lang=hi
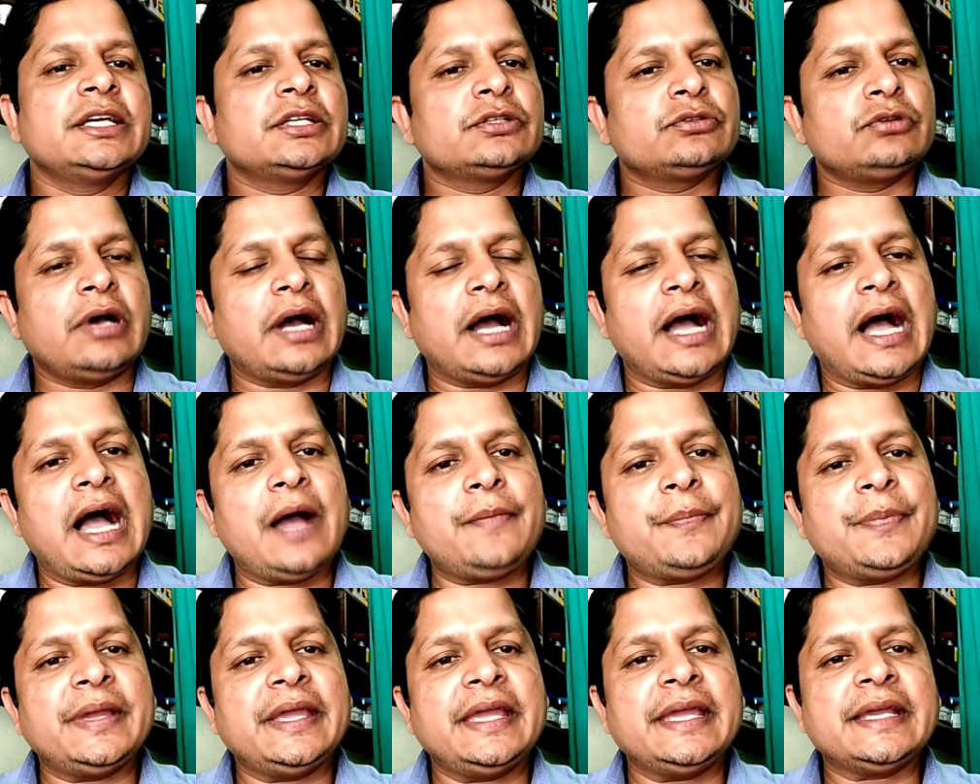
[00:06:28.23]
तो
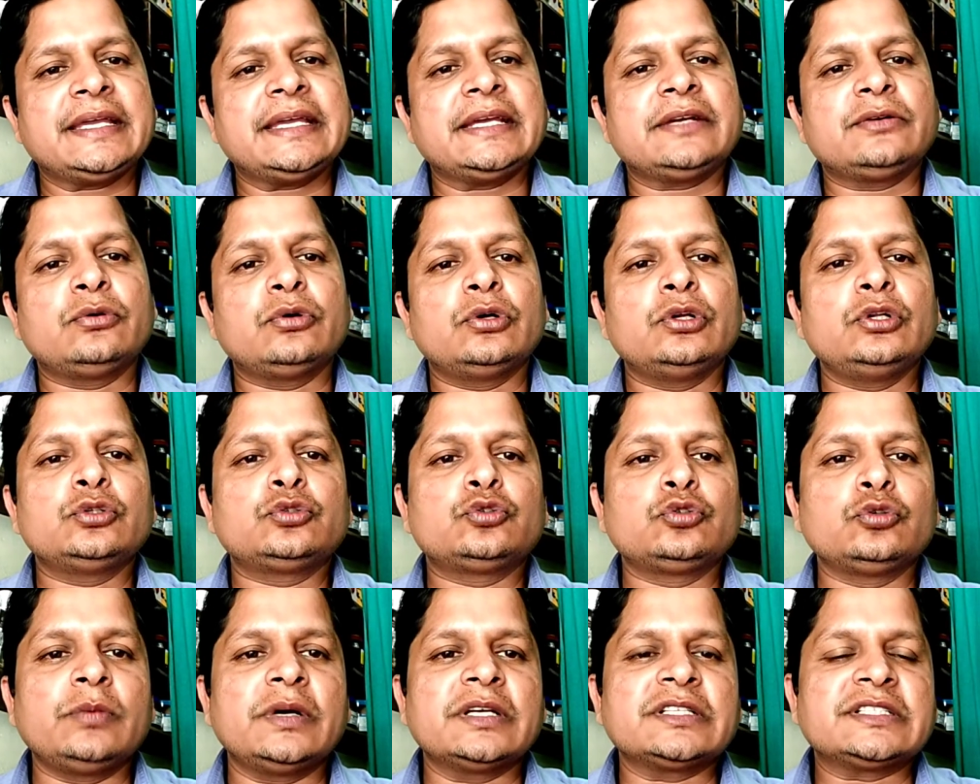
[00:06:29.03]
आप एक एक गोली
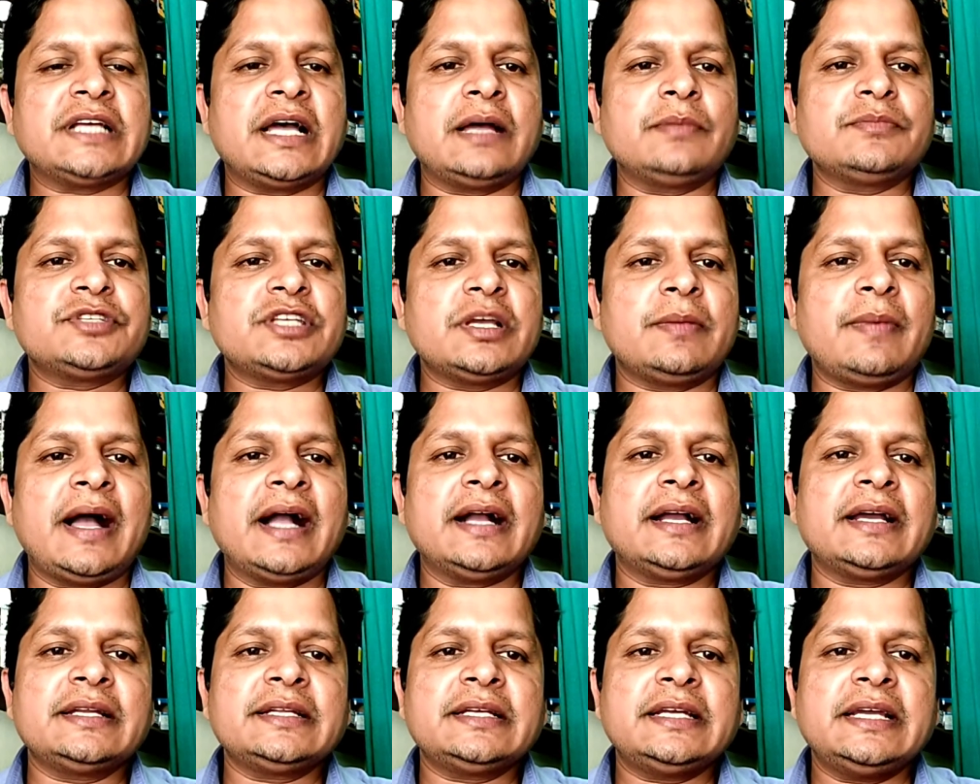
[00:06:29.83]
सुबह शाम चबा
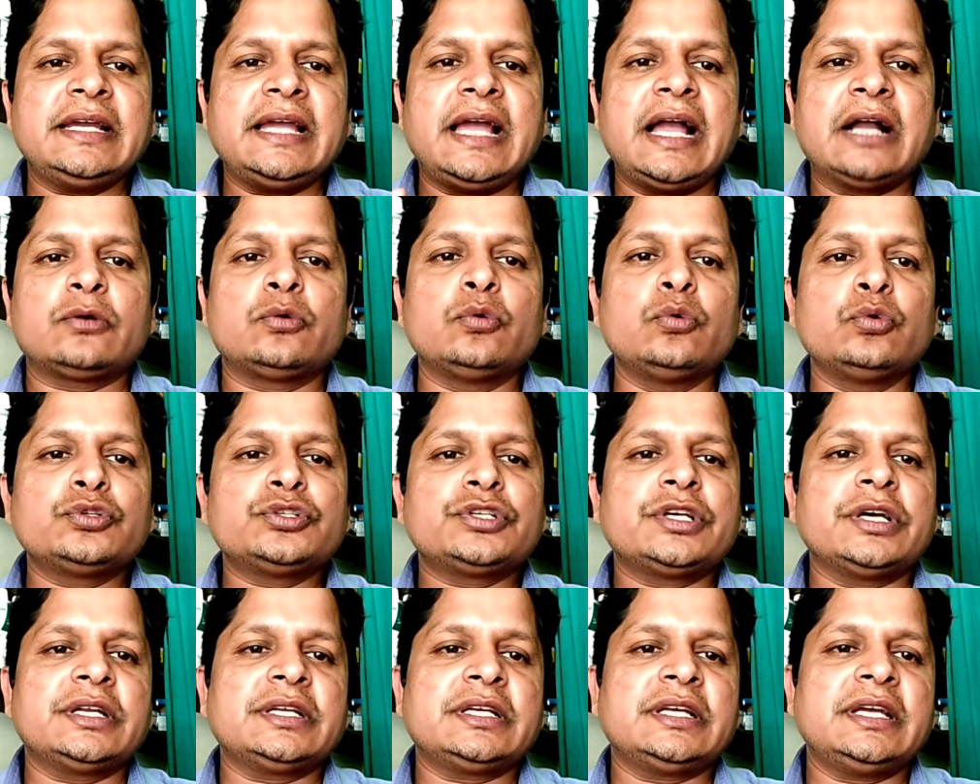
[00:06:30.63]
करके या कूच
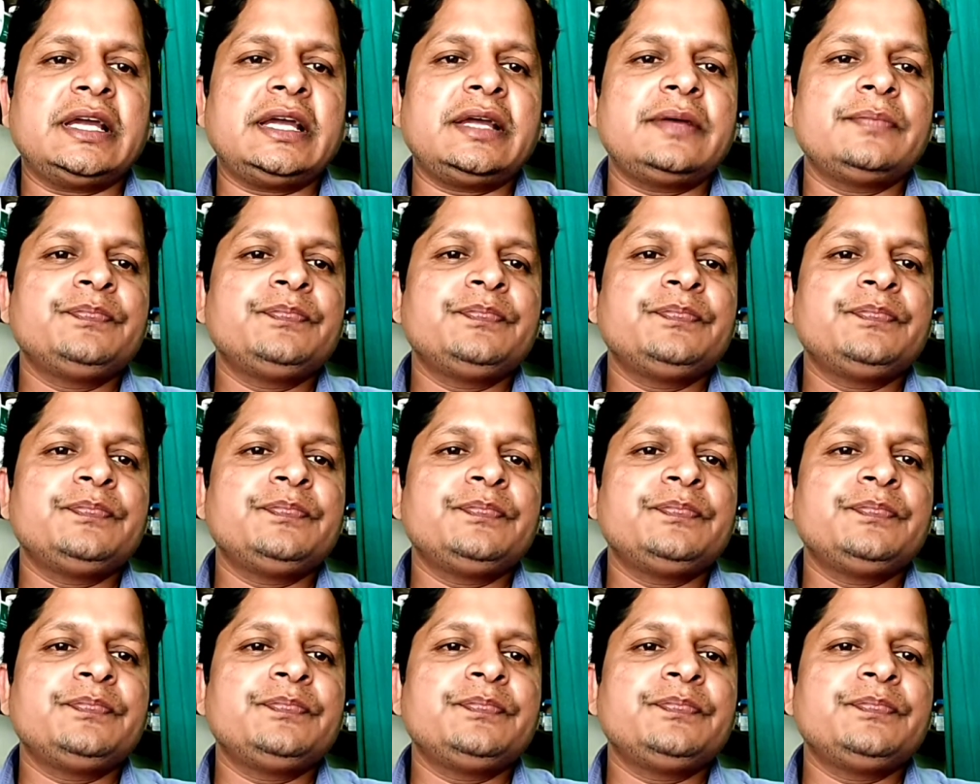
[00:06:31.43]
करके